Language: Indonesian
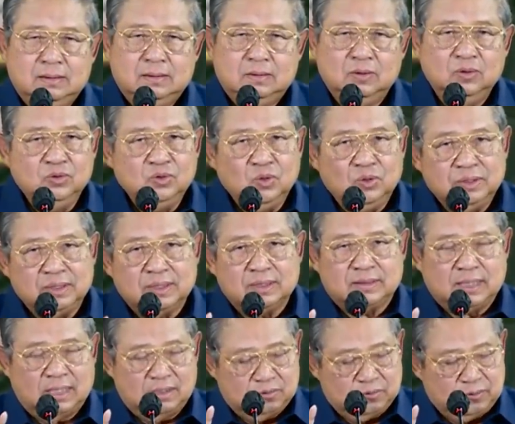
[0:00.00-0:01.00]
Untuk
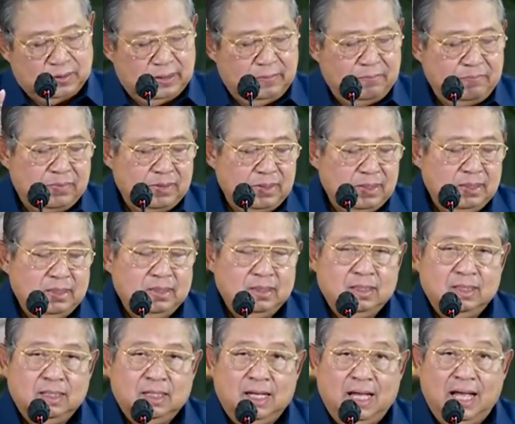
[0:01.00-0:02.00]
diketahui,
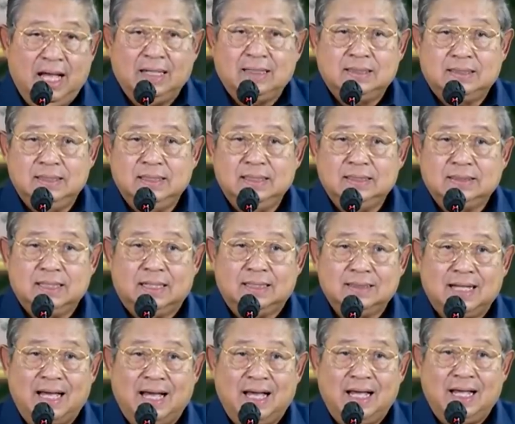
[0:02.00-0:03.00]
AD
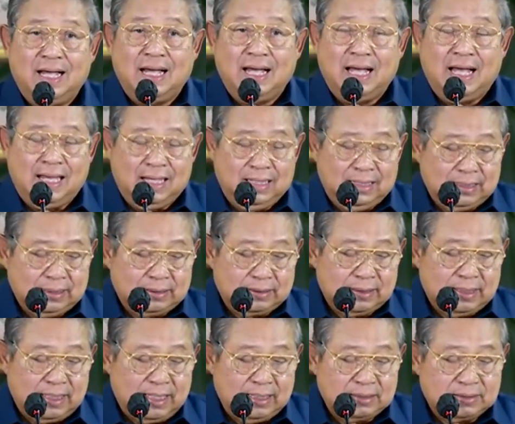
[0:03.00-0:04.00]
dan ART
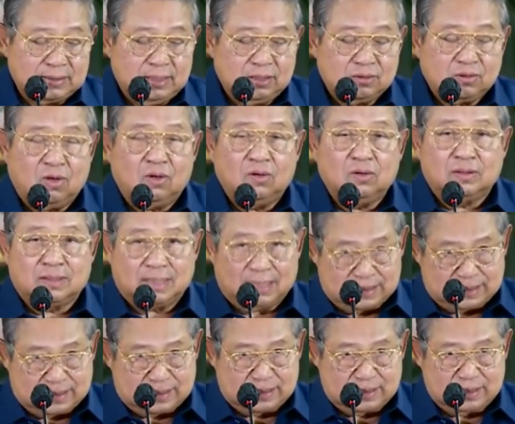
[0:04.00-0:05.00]
hasil
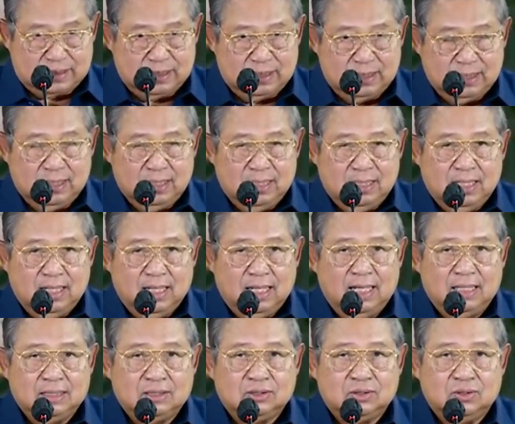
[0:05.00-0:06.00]
kongres
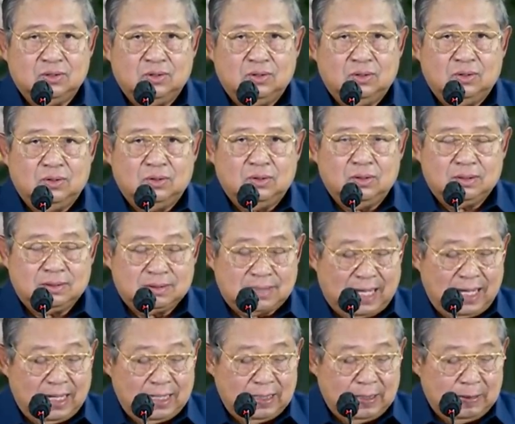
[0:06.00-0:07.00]
atau
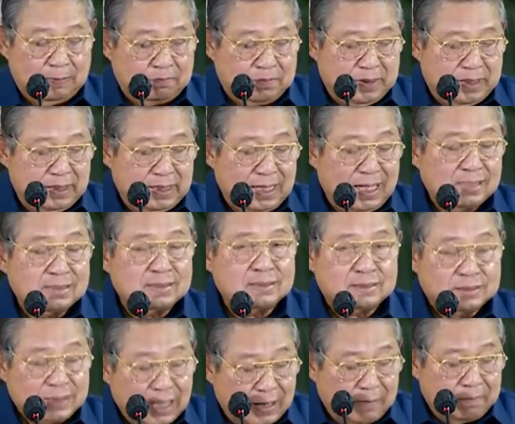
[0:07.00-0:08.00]
KLB yang
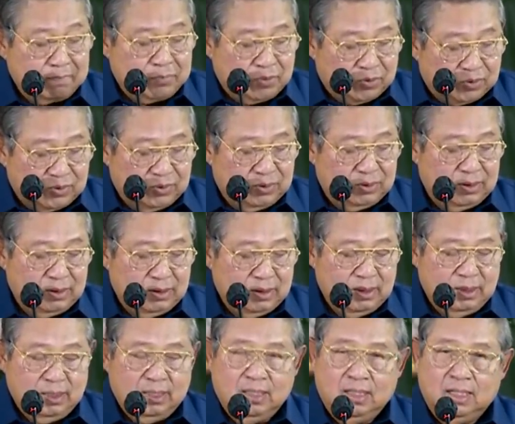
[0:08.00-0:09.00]
sah pun
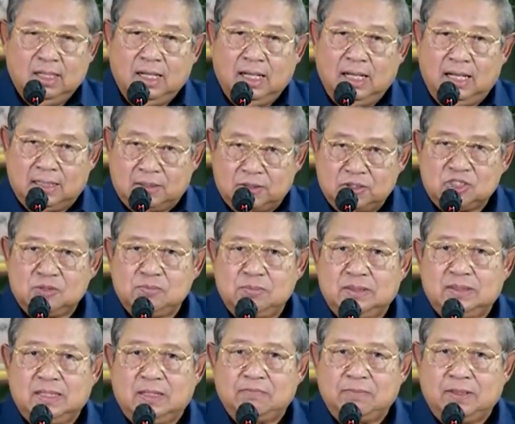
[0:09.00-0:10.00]
harus
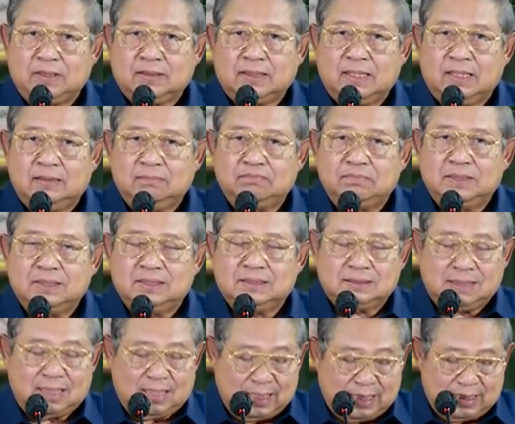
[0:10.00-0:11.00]
mendapatkan
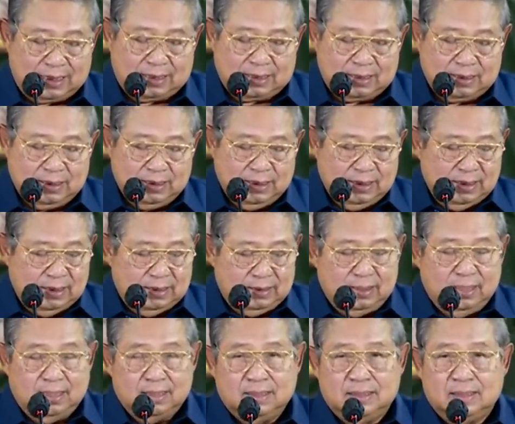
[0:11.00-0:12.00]
pengesahan
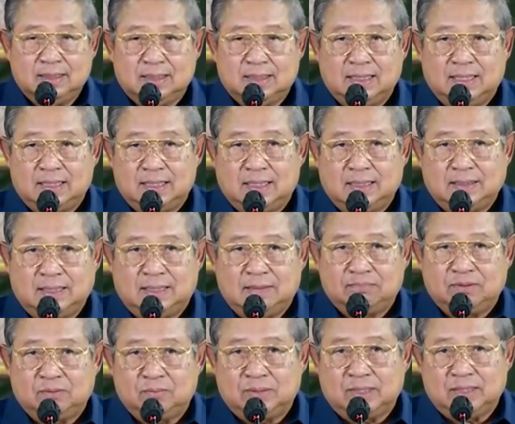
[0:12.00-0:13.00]
dari negara dan
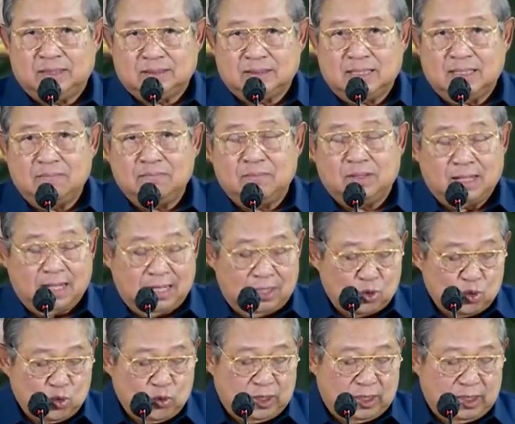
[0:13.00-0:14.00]
pemerintah
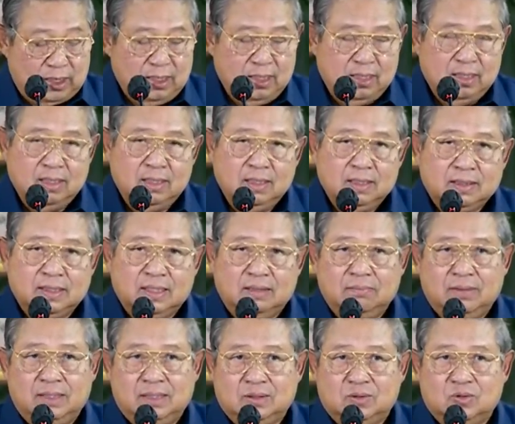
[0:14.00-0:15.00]
melalui
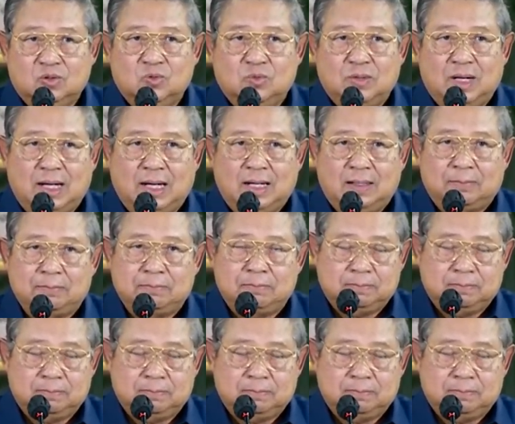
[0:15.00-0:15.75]
Kemenkumham.